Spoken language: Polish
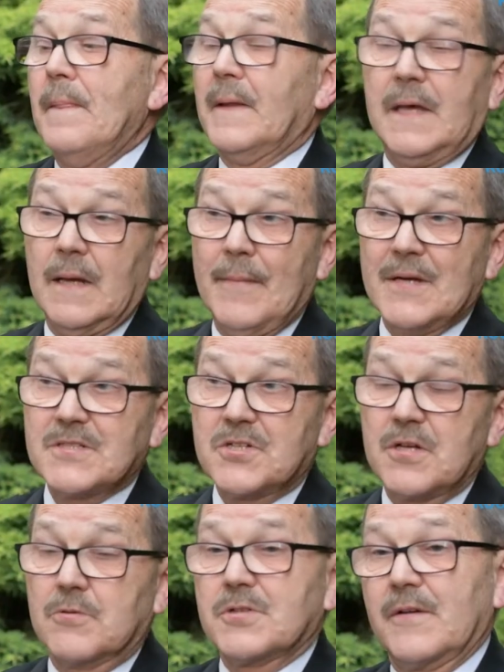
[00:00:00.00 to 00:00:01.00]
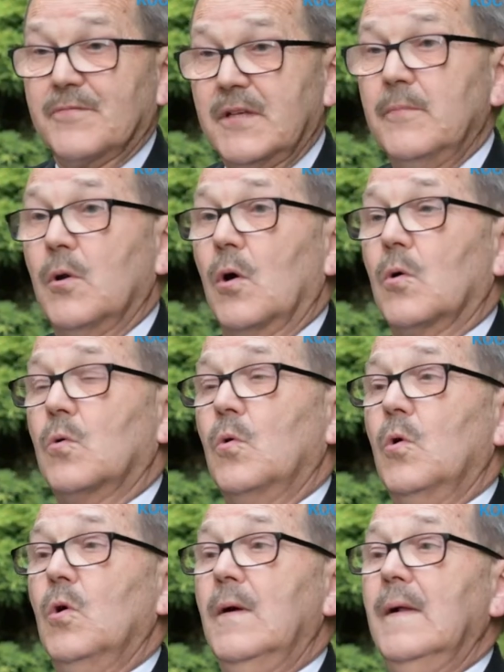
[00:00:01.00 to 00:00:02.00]
kiermaszy książek. W tym
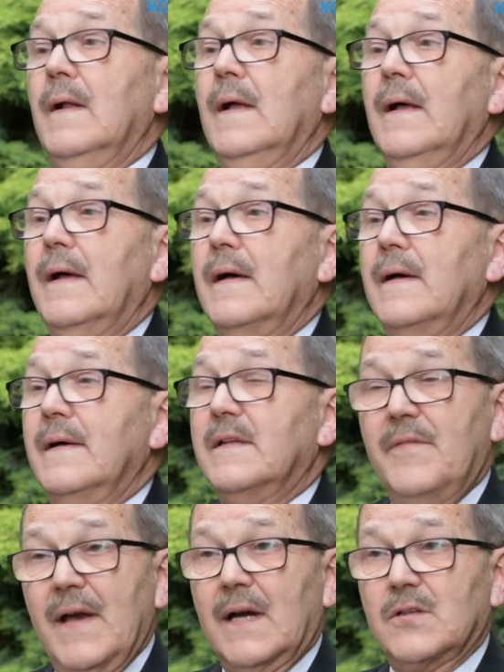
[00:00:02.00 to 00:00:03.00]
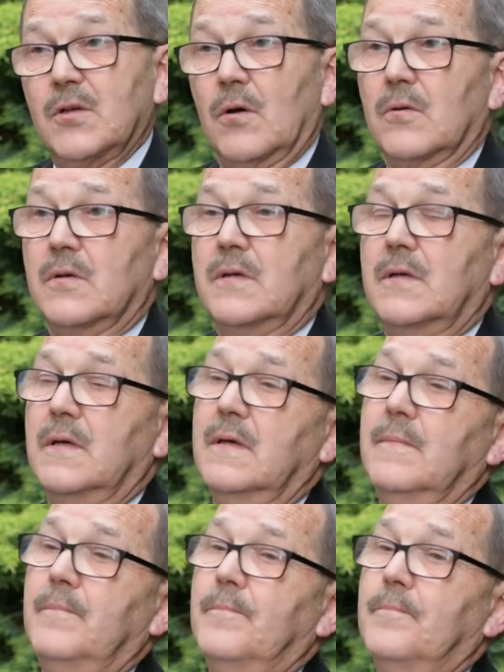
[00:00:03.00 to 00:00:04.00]
roku e, dwie aktorki,